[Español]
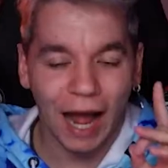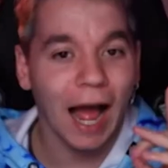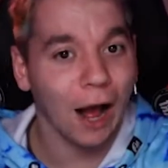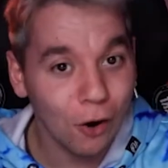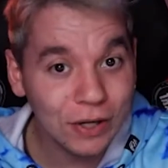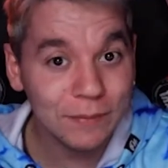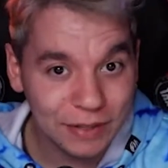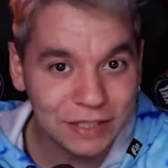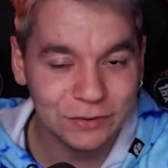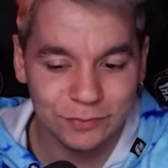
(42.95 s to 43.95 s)
ahora
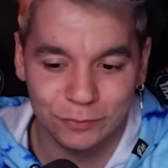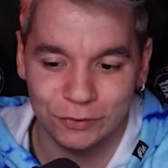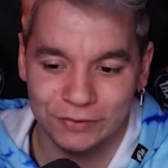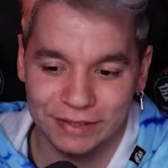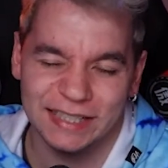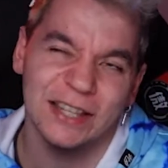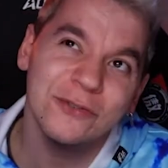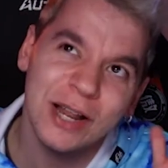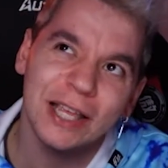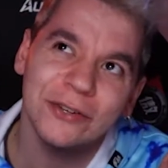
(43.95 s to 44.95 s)
mismo, desde hace un año